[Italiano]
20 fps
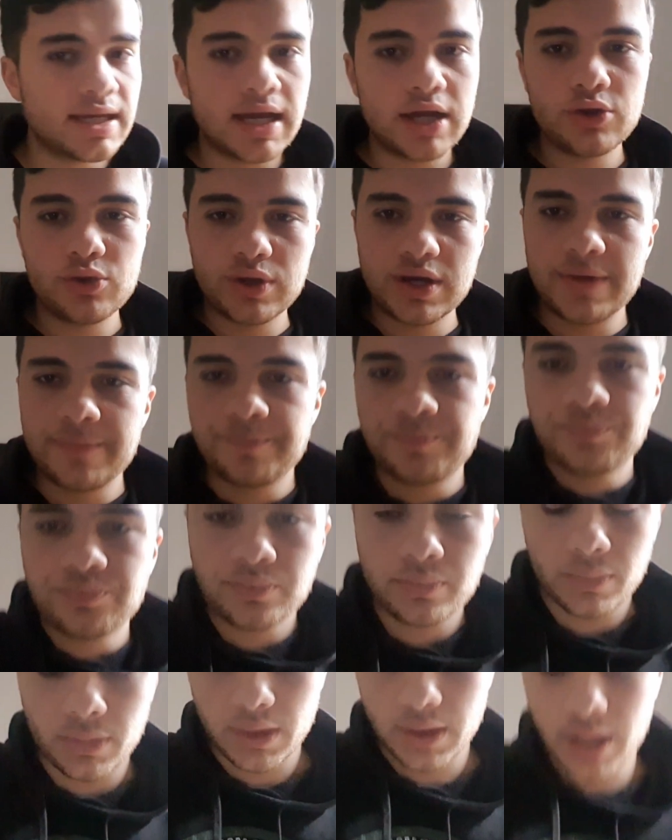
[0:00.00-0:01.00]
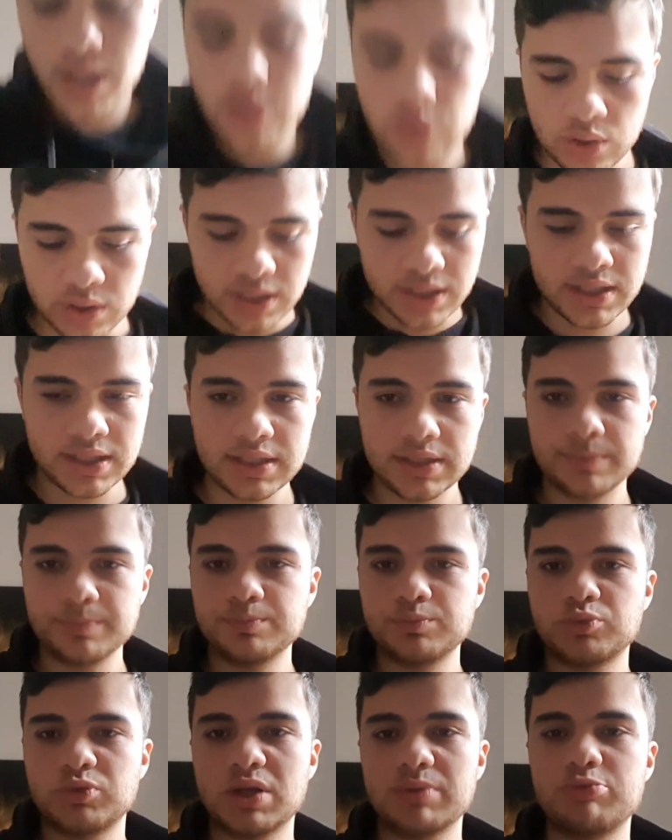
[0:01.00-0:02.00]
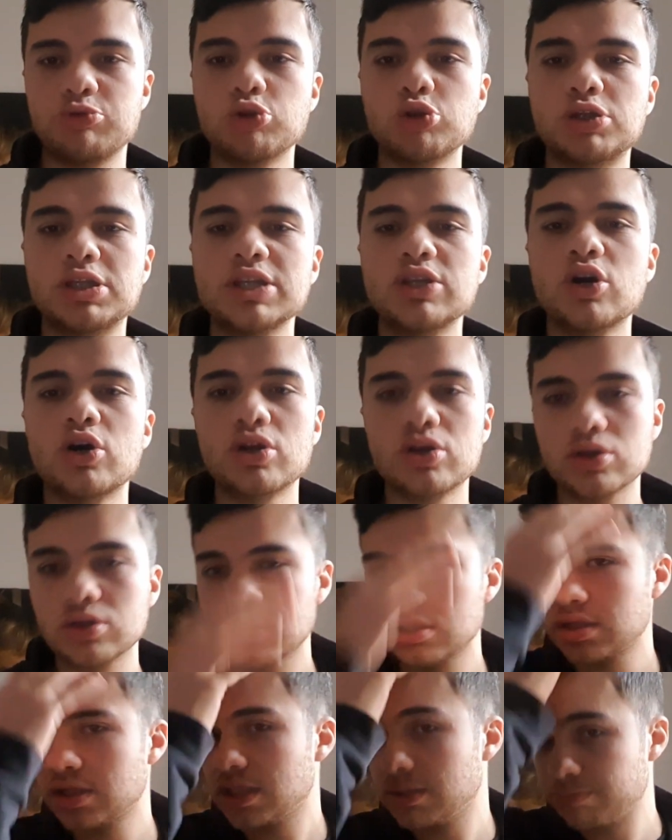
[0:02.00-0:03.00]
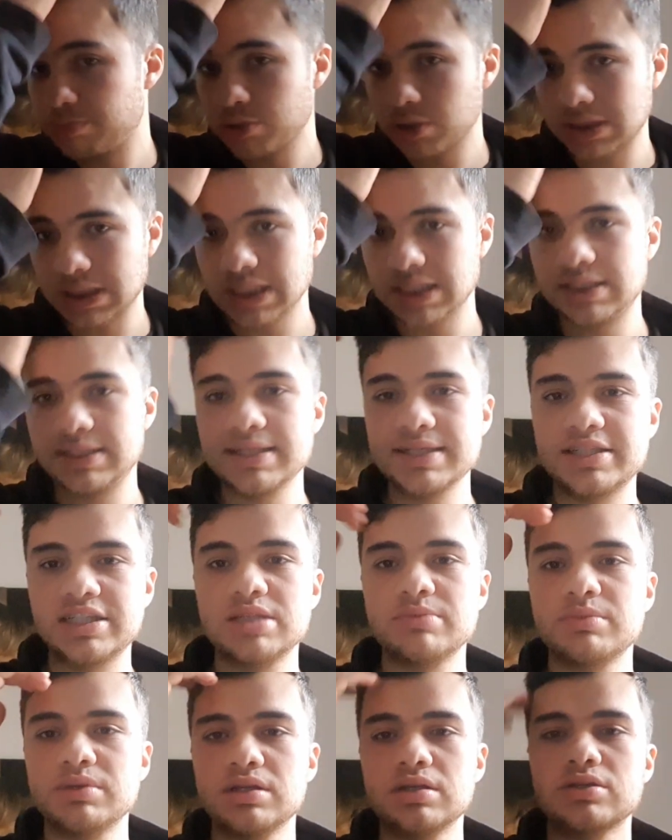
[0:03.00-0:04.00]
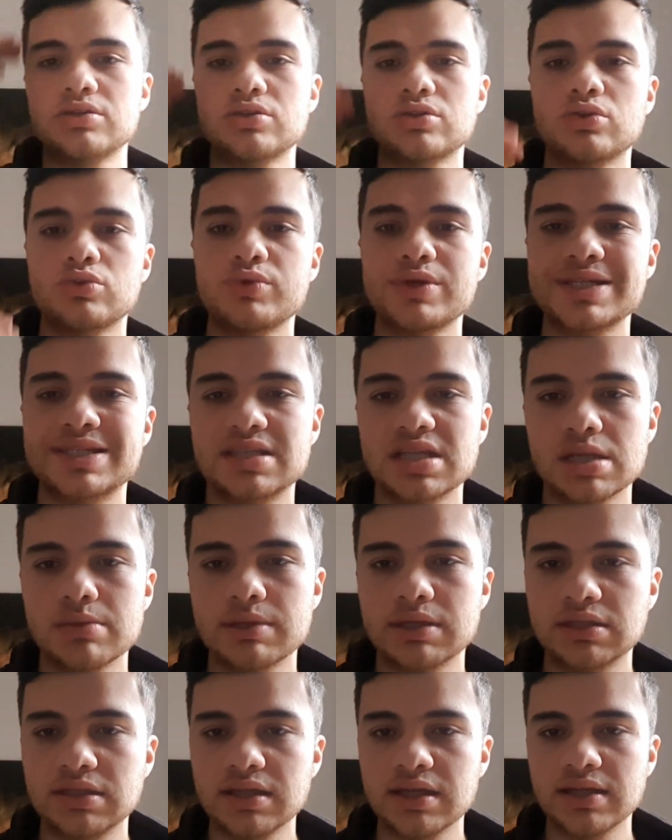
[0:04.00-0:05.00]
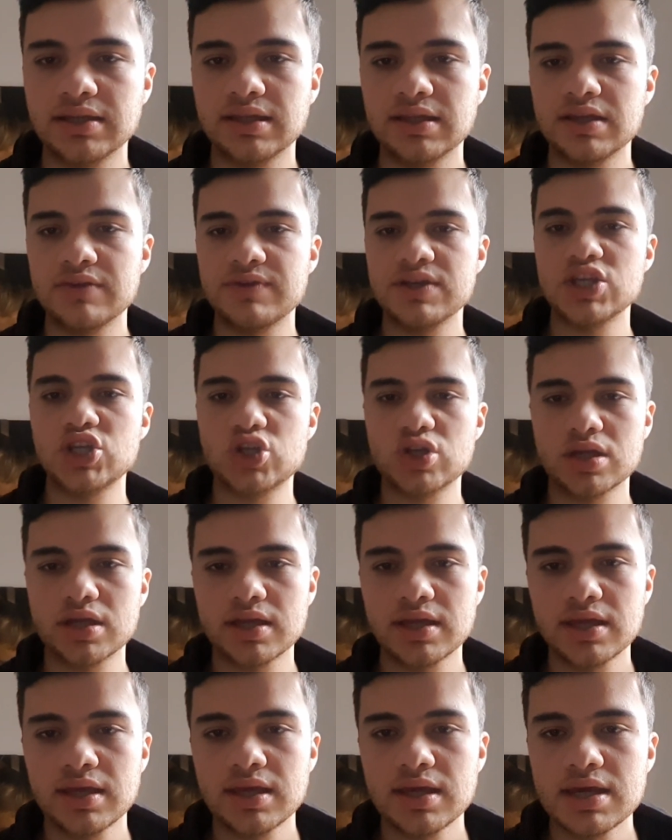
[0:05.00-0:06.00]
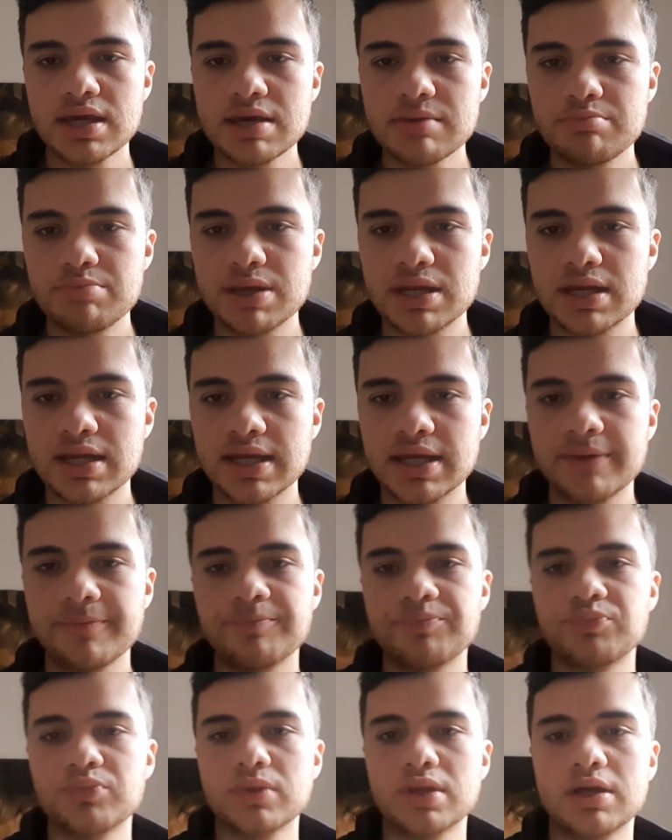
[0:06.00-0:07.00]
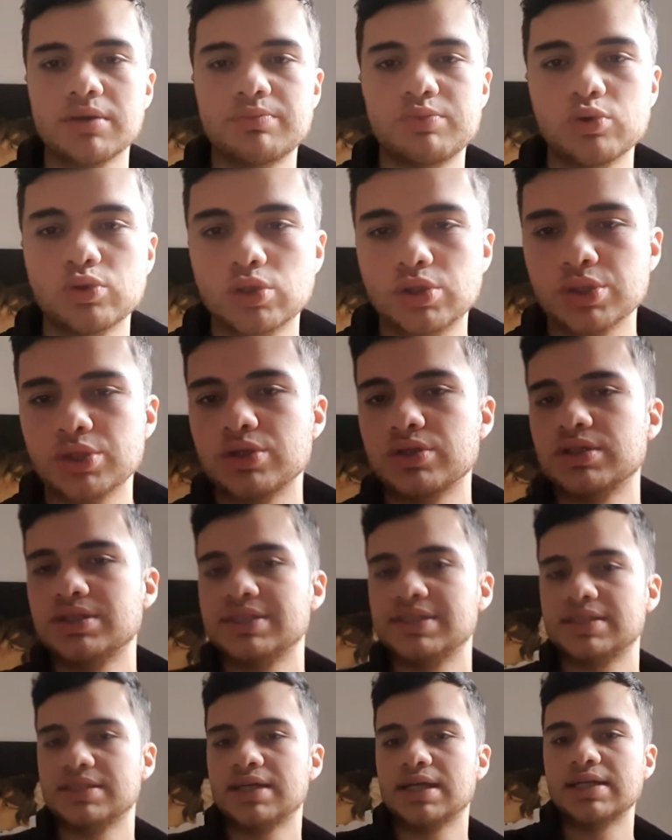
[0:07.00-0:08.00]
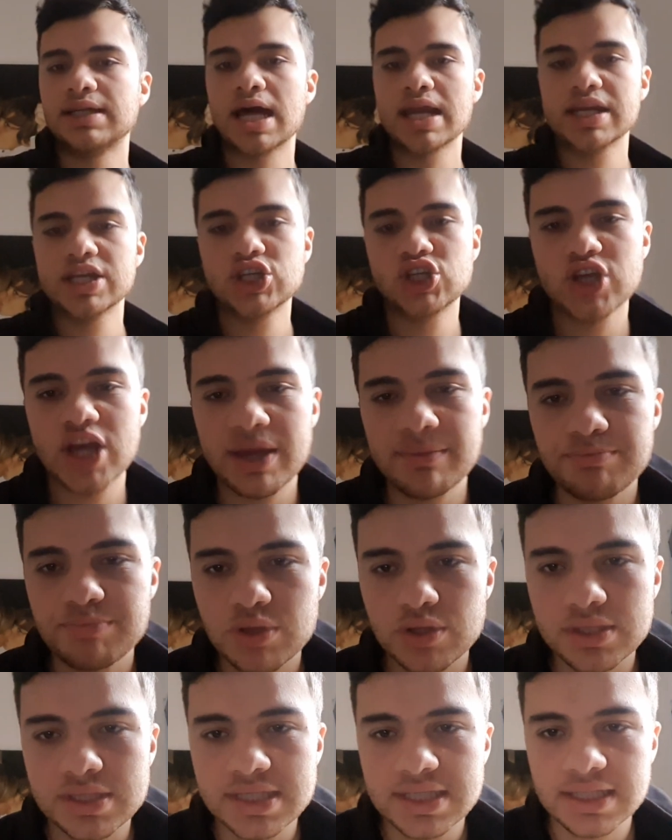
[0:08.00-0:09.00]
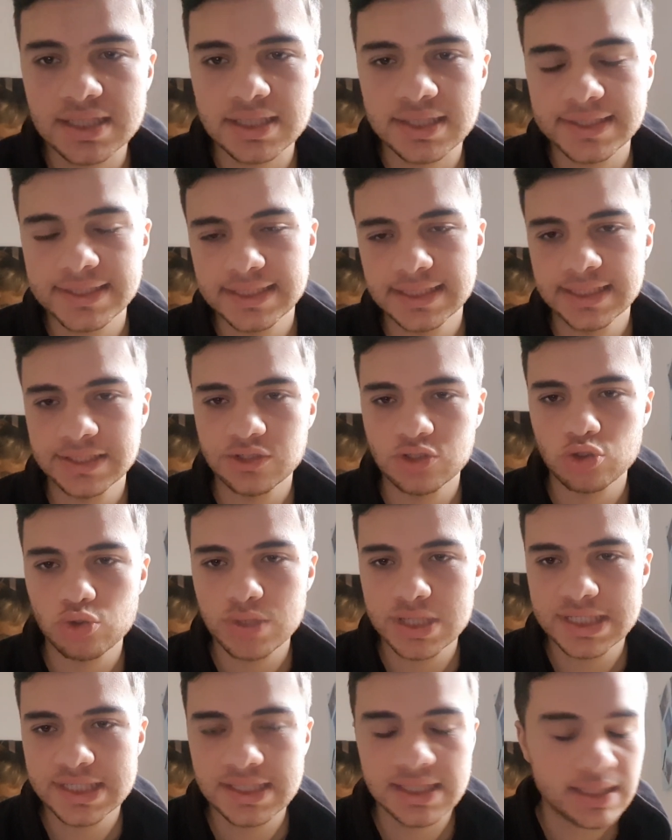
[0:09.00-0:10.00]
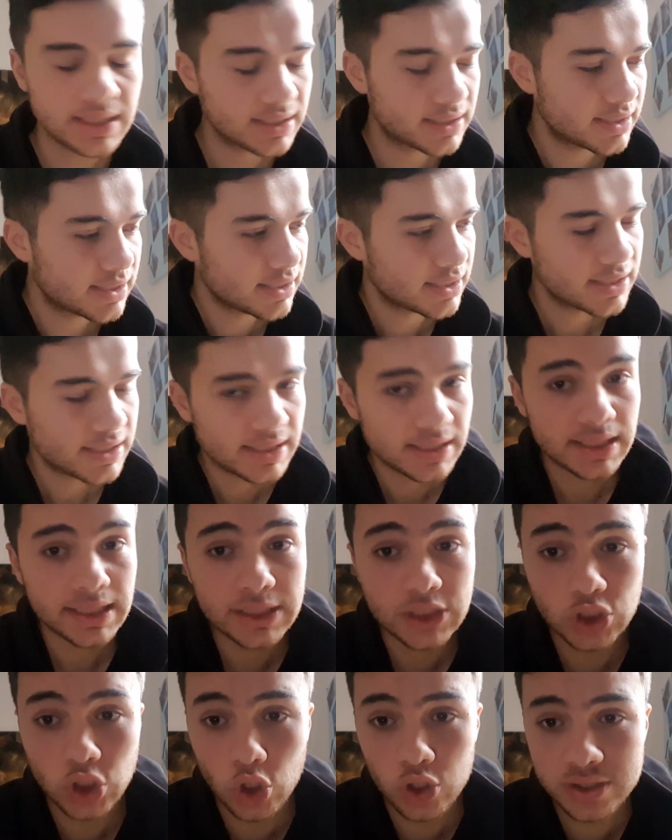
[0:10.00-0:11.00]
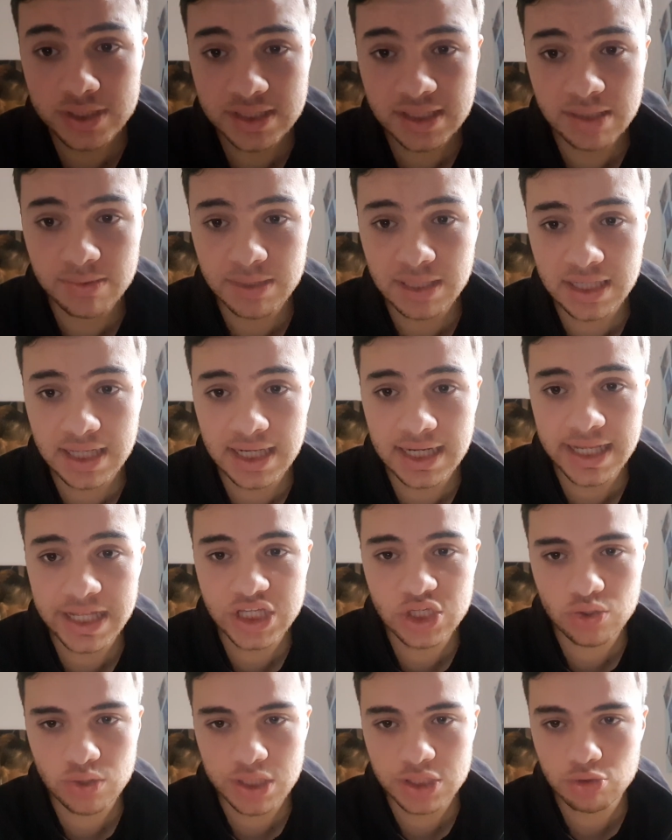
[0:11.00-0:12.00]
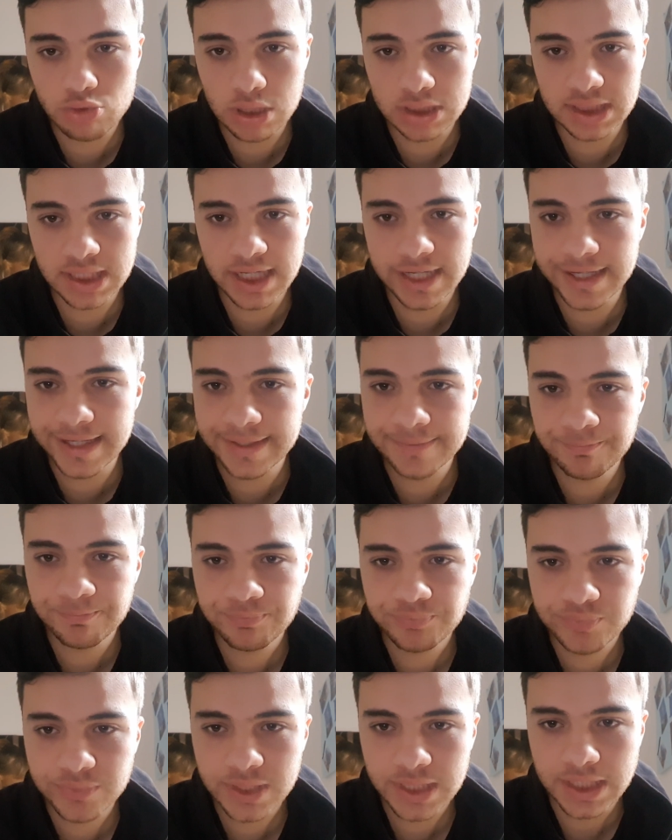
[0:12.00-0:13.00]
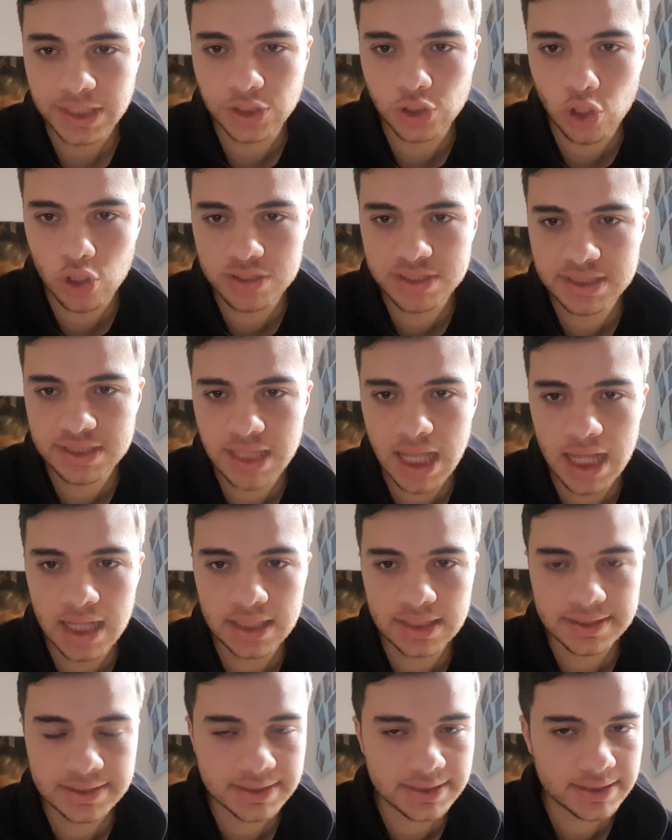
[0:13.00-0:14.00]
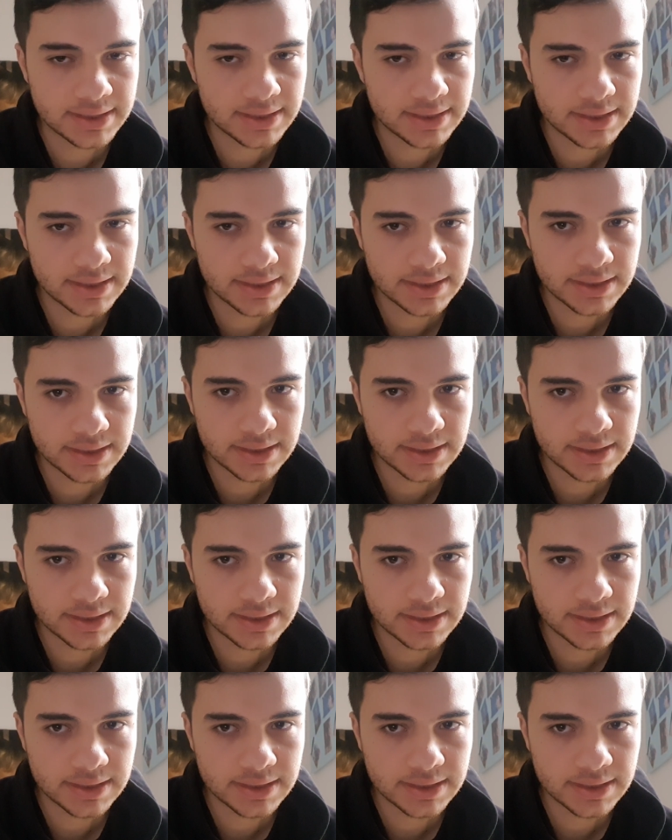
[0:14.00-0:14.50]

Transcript: Allora, allora, tre punti d'oro importantissimi. Sono queste le partite che devi vincere per appunto andare in Champions. Eh, sono queste toste perché Lecce è una squadra tosta. Eh,